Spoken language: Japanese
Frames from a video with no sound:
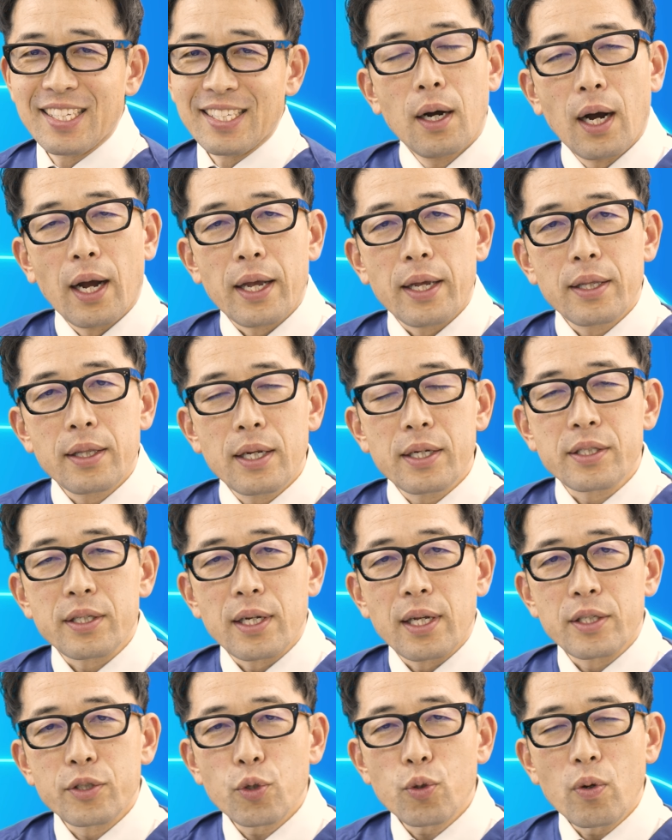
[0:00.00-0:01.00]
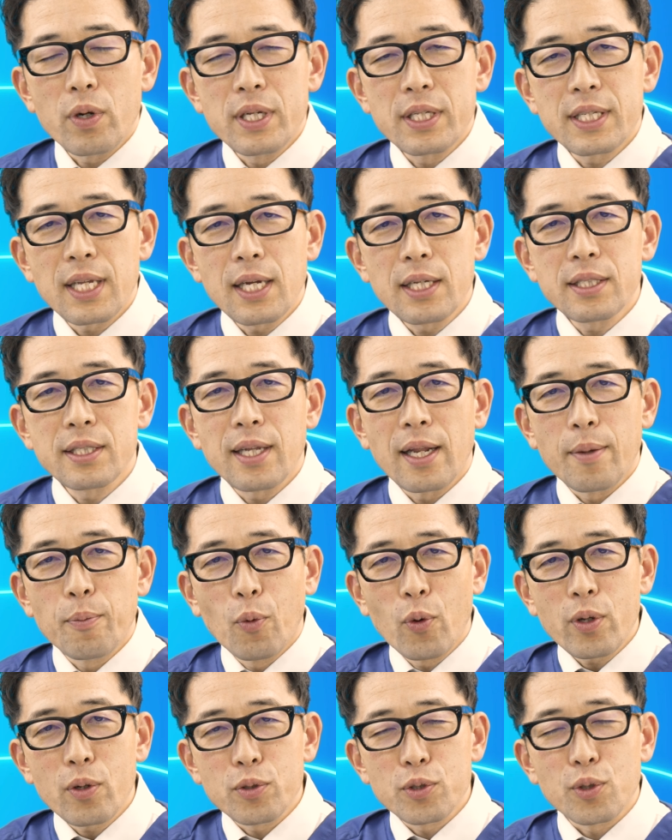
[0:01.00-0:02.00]
はい、でですねちょっとリサーチで、ね、
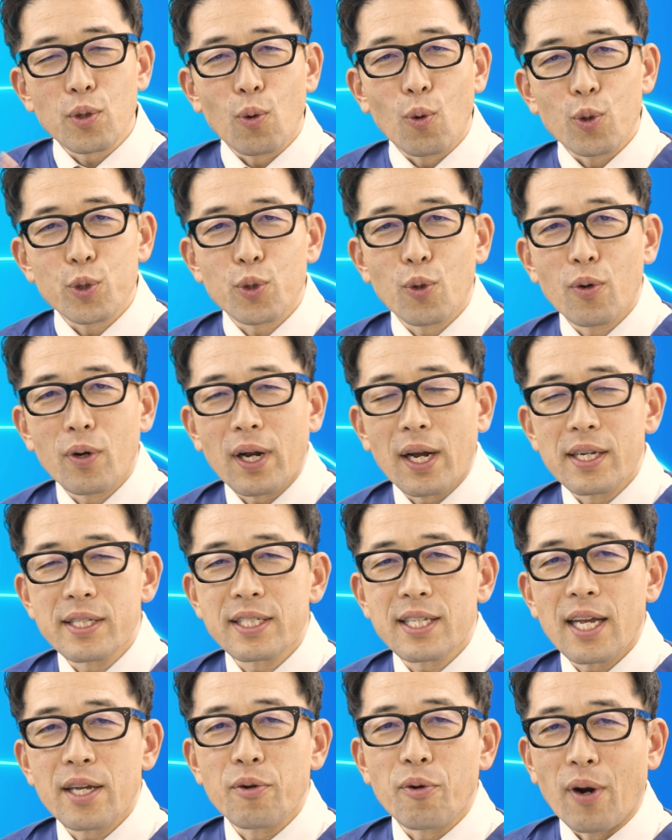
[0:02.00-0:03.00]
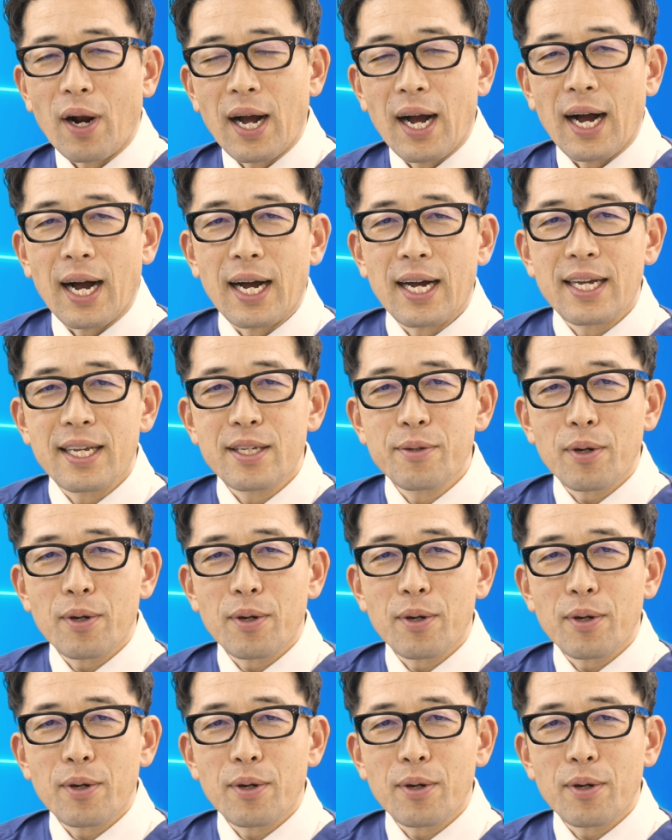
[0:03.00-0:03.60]
もう一個ちょっとご紹介したいのがいわ